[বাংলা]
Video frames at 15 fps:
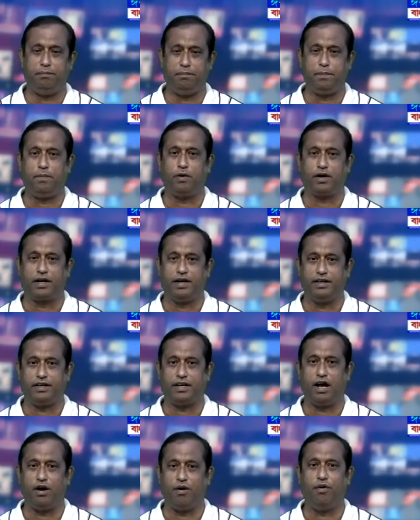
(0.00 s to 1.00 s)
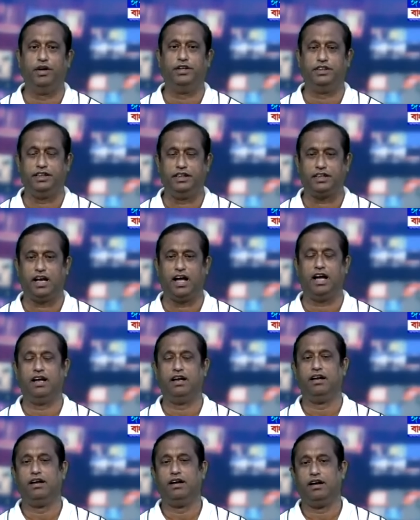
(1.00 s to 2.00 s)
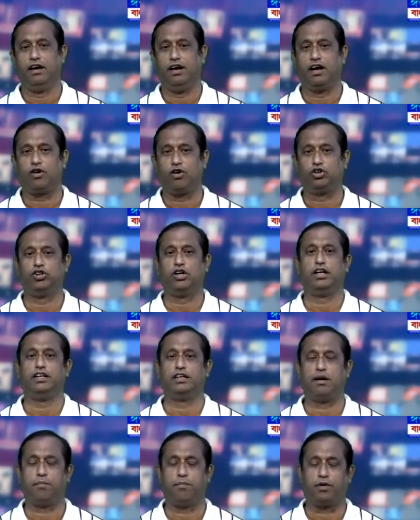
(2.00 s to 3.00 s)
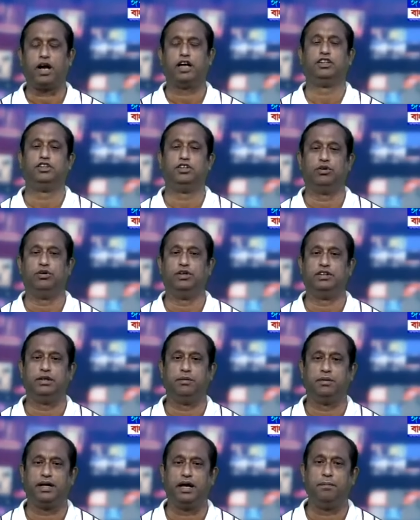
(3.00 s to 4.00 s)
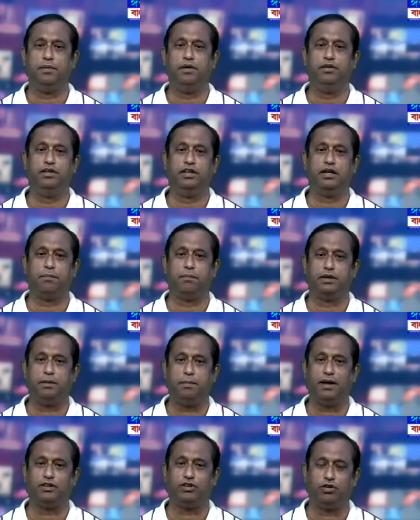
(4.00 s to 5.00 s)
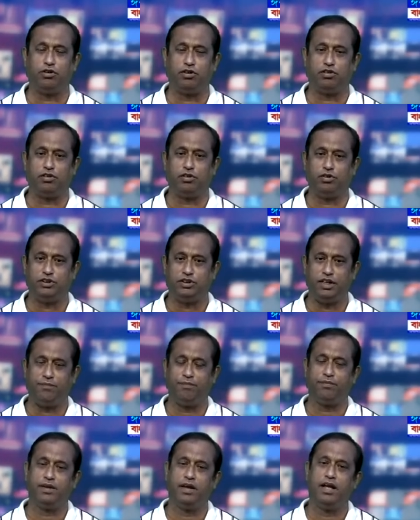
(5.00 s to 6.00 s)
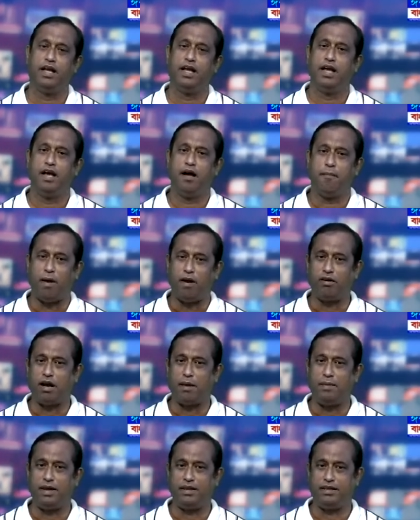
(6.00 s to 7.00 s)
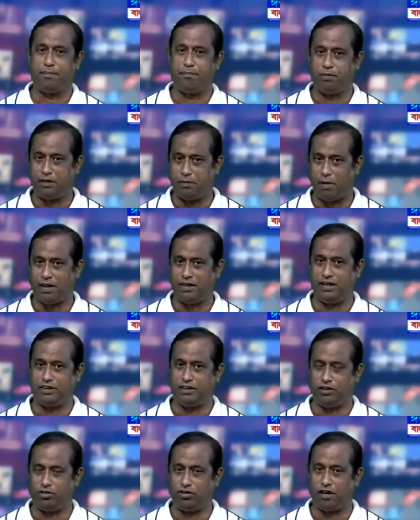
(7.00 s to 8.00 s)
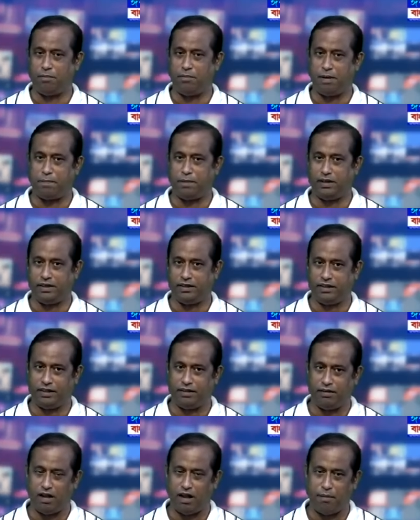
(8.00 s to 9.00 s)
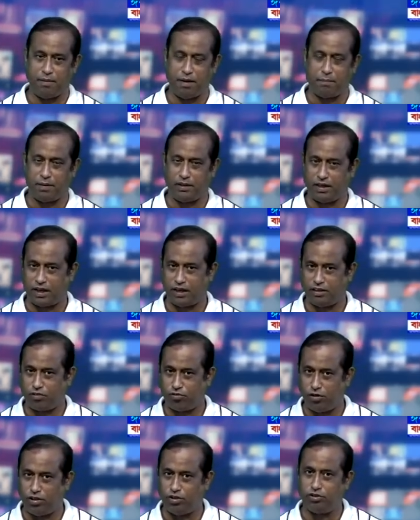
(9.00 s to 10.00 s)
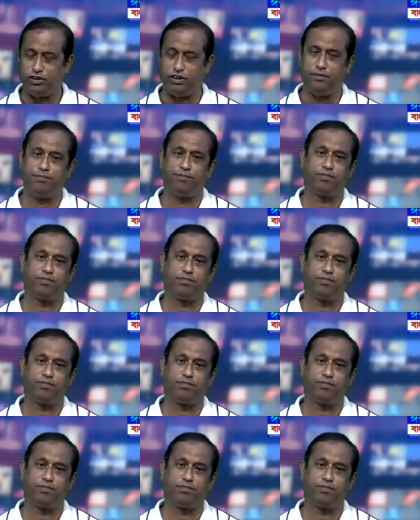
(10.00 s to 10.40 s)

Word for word: বিপক্ষে যেটা হয়েছে যেটা খসড়া যেটা প্রকাশিত হয়েছে এবং এর বিরুদ্ধে যে প্রতিবাদ সংগঠিত হচ্ছে মানগ্রামের যে প্রতিবাদের চিত্রটা আমি আপনাদের আমি আপনাদের কাছে তুলে ধরছি